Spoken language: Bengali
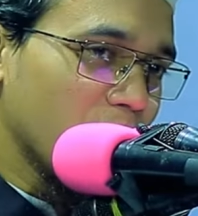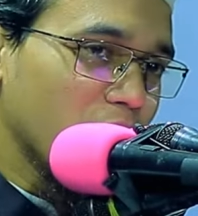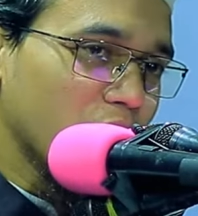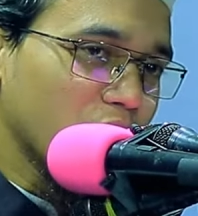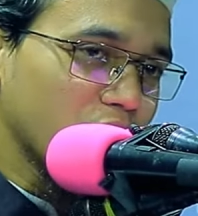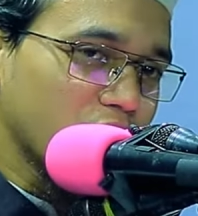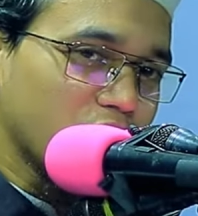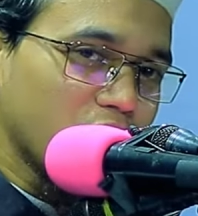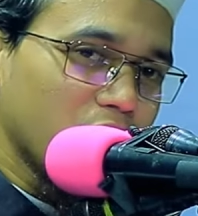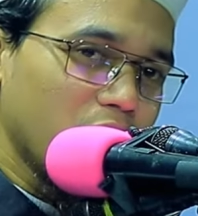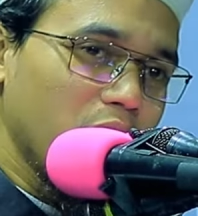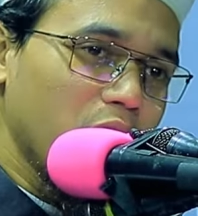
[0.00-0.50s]

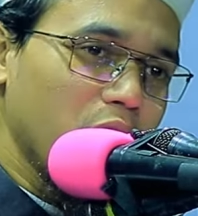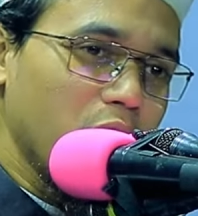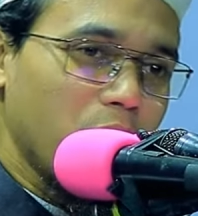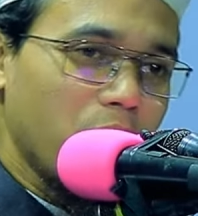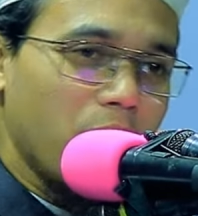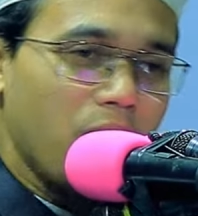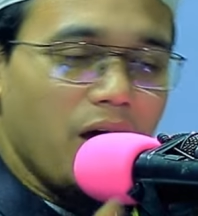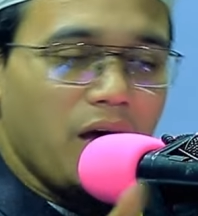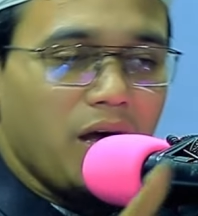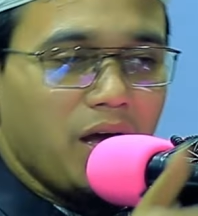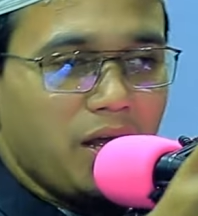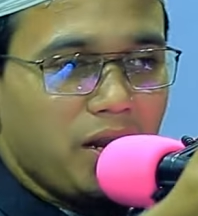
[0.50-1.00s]

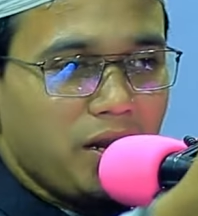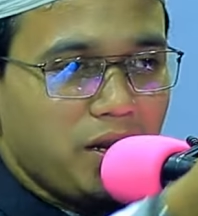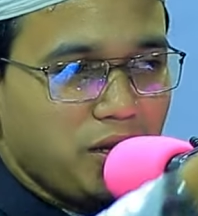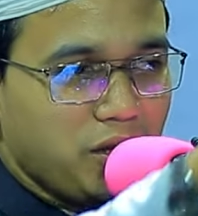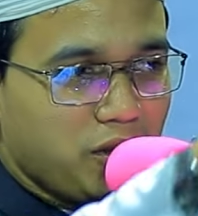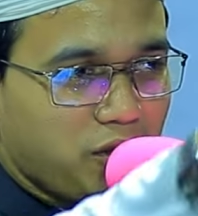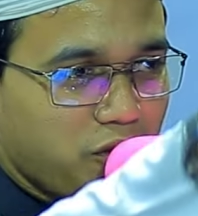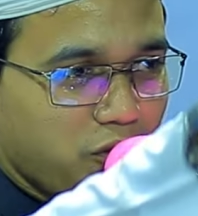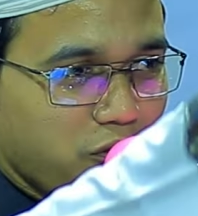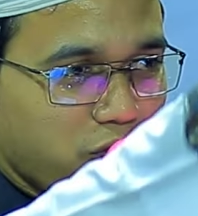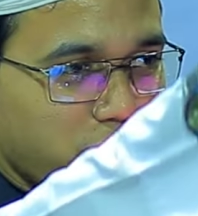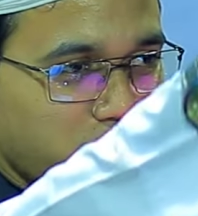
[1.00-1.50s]
মুসলমান
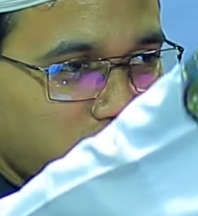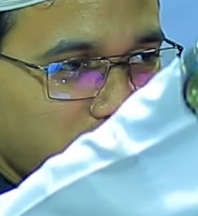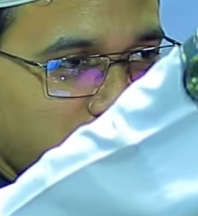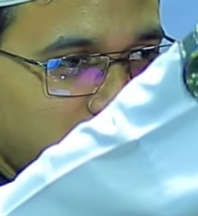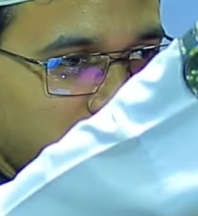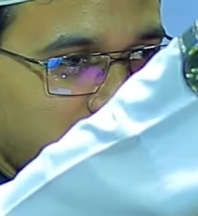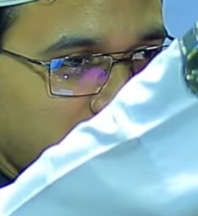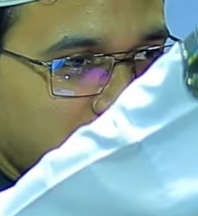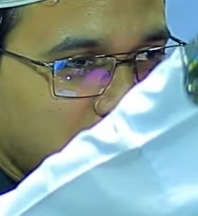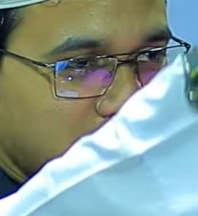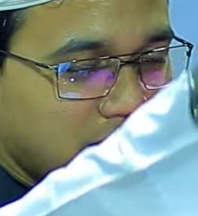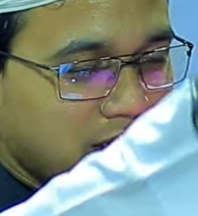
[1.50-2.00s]
তুমি
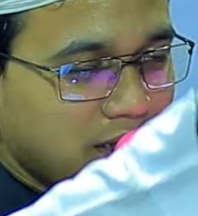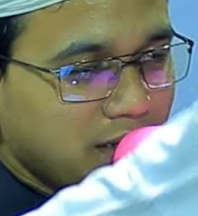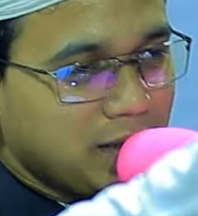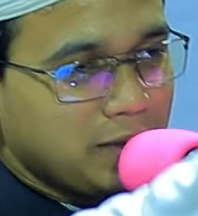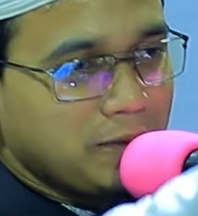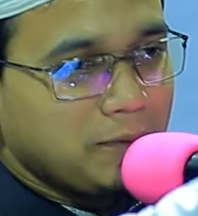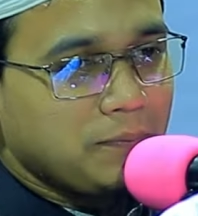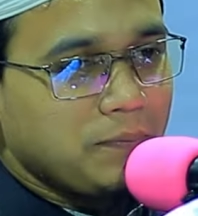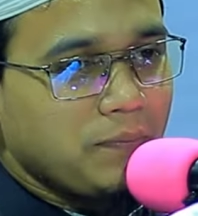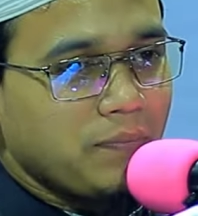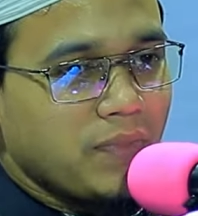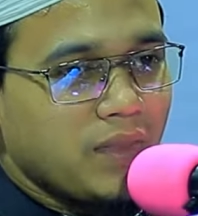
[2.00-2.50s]

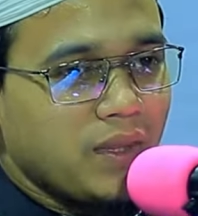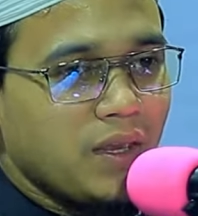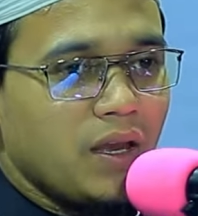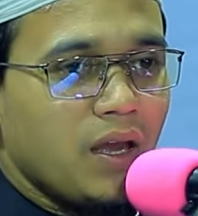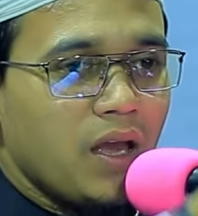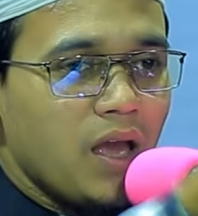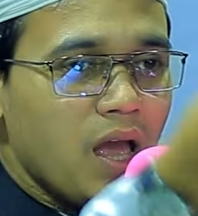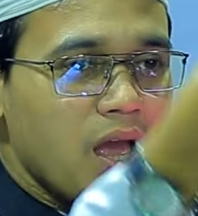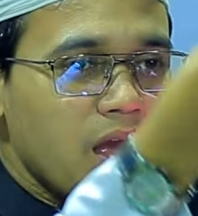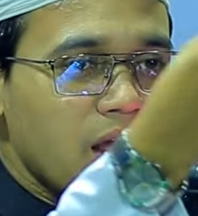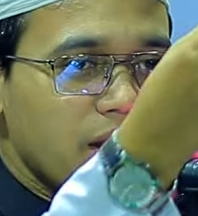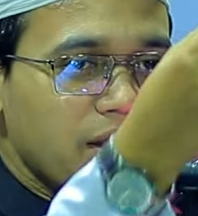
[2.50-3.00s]

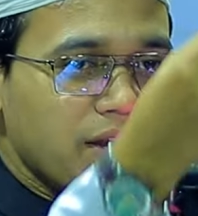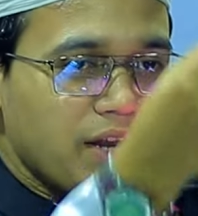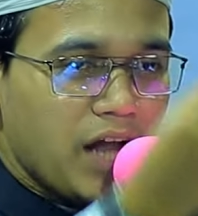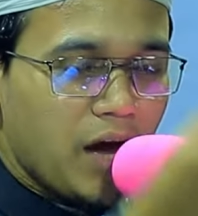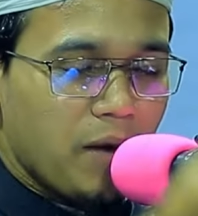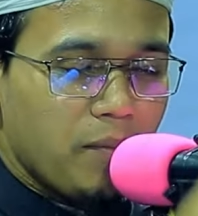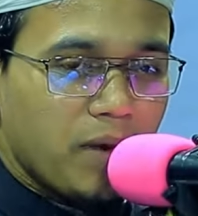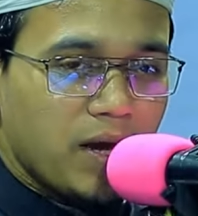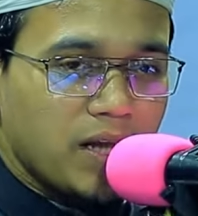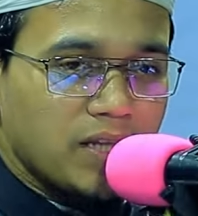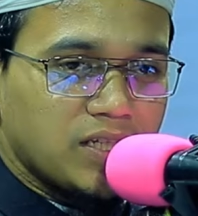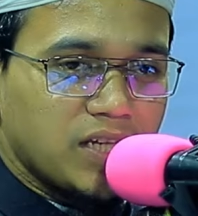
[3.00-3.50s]

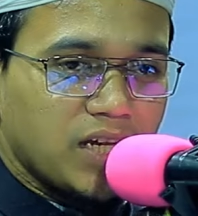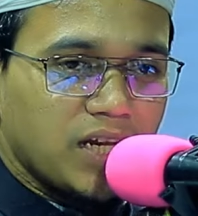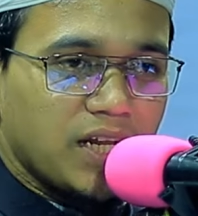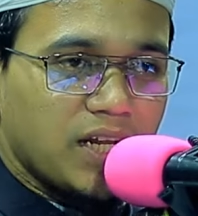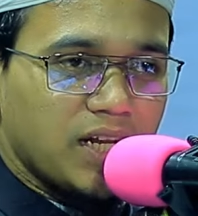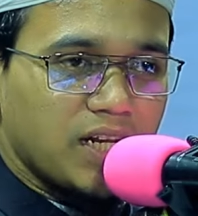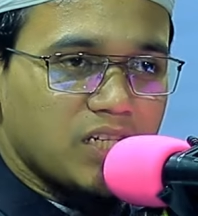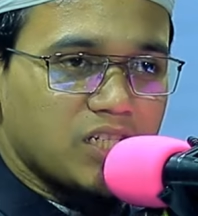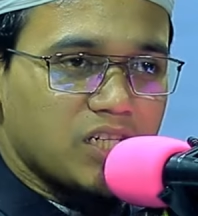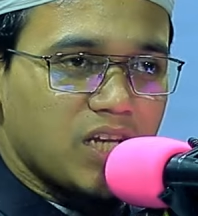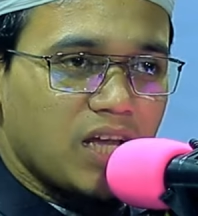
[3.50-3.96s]
নামাজের